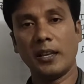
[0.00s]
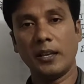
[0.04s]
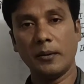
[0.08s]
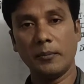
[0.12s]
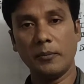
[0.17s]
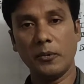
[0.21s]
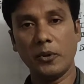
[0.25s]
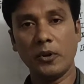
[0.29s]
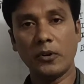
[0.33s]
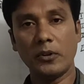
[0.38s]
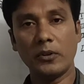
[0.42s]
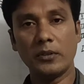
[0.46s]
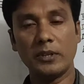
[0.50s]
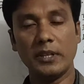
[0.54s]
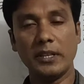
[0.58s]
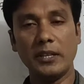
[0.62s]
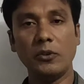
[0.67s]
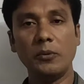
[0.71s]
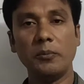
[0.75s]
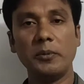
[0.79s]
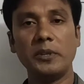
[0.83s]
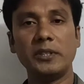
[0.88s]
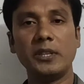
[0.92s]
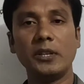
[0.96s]
এবং
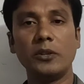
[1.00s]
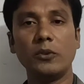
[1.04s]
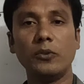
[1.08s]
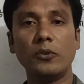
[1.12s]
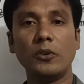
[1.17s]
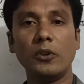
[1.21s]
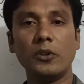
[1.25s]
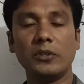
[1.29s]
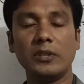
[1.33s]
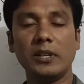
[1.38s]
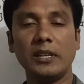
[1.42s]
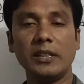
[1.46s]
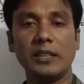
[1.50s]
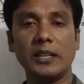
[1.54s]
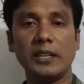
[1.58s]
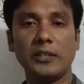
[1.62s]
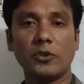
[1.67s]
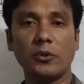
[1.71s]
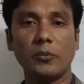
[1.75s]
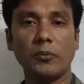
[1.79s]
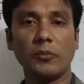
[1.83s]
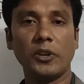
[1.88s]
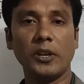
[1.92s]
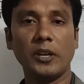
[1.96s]
তৃতীয় বিশ্বের উন্নয়নশীল
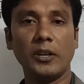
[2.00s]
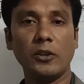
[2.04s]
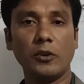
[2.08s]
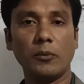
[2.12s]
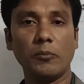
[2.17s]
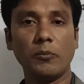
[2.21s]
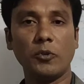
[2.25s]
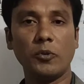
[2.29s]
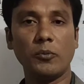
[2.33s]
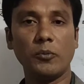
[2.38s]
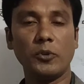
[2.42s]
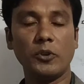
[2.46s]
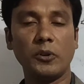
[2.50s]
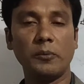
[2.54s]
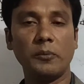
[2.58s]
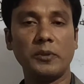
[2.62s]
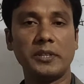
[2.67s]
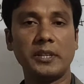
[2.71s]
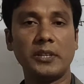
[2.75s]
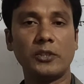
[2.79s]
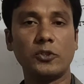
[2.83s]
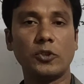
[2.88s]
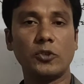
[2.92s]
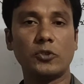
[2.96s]
দেশসমূহে নব্য
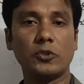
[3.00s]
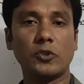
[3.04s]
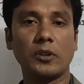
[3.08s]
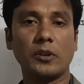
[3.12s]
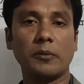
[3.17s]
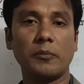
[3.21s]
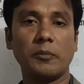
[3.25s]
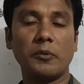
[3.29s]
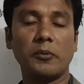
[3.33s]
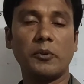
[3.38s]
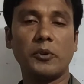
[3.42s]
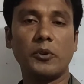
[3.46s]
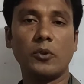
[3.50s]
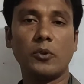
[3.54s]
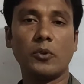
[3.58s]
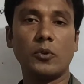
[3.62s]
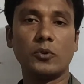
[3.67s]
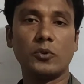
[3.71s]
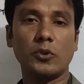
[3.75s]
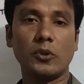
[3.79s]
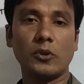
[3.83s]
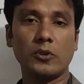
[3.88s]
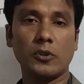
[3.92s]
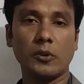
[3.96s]
উপনিবেশিক শোষণের বিভিন্ন
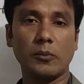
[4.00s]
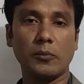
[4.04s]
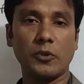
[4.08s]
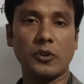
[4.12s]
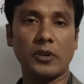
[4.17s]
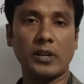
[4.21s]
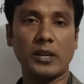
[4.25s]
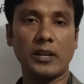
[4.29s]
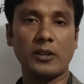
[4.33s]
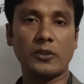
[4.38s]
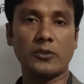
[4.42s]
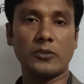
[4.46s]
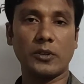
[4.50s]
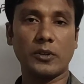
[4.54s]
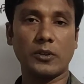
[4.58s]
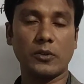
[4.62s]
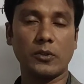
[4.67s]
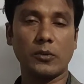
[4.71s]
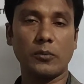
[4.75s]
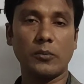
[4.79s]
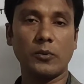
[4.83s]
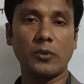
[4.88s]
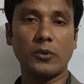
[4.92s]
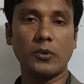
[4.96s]
কৌশল সম্পর্কে আলোচনা
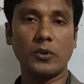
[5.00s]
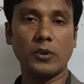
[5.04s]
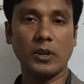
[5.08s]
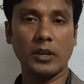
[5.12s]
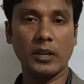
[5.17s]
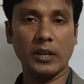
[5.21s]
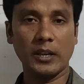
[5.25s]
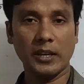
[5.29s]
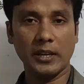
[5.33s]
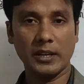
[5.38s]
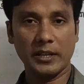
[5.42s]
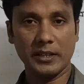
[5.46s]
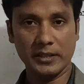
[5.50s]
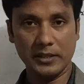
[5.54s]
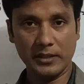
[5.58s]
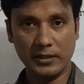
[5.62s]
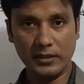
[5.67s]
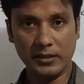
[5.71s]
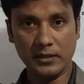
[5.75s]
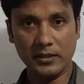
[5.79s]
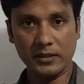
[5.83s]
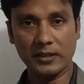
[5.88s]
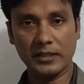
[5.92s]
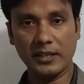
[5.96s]
করব
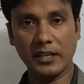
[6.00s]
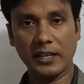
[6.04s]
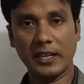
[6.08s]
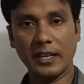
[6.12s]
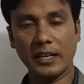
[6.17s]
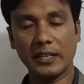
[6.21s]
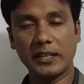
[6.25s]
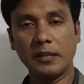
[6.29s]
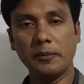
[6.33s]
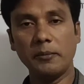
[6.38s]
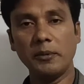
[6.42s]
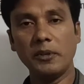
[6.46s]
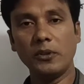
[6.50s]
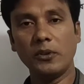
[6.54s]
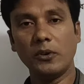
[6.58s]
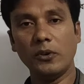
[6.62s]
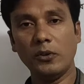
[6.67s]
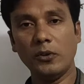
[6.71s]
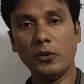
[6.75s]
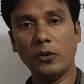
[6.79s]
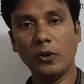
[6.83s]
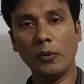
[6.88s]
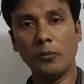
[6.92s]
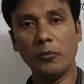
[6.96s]
শিক্ষার্থীবৃন্দ
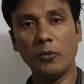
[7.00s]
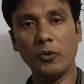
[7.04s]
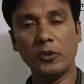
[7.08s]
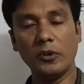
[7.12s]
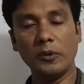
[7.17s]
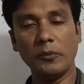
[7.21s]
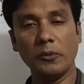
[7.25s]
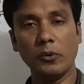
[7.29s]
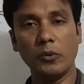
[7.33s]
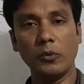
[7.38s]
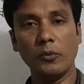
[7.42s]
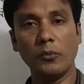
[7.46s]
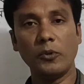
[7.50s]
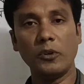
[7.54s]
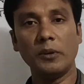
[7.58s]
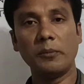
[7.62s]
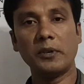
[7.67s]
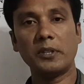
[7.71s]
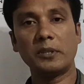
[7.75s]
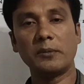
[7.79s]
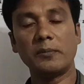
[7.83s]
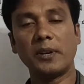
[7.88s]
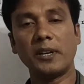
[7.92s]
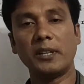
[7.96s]
নব্য
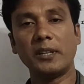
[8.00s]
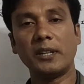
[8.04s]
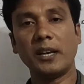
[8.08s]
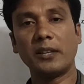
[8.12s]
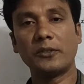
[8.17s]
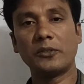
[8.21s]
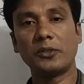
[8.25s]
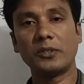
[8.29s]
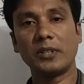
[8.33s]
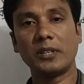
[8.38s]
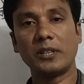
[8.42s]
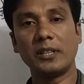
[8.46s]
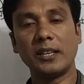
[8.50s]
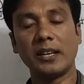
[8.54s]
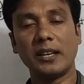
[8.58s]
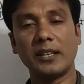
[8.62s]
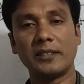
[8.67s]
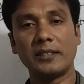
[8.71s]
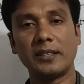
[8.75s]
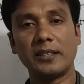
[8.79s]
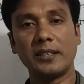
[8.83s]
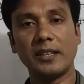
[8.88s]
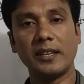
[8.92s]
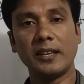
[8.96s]
উপনিবেশবাদ আন্তর্জাতিক
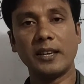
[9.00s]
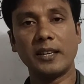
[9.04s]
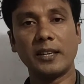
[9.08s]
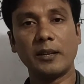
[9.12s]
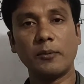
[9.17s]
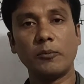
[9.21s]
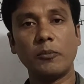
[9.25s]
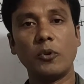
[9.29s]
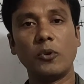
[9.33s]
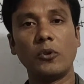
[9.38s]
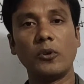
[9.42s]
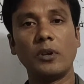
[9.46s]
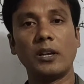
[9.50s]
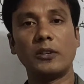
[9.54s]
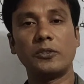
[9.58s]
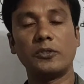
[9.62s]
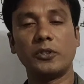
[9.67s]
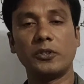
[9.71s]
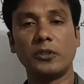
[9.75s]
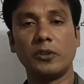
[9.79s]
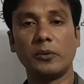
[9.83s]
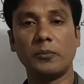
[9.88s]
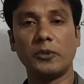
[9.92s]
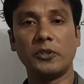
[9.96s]
রাজনীতির একটি বহুল
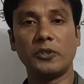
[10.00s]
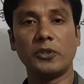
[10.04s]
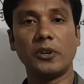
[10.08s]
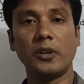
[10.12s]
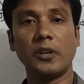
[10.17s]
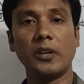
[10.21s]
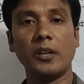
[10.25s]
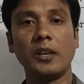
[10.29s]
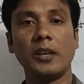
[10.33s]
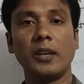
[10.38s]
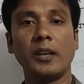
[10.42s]
আলোচিত বিষয়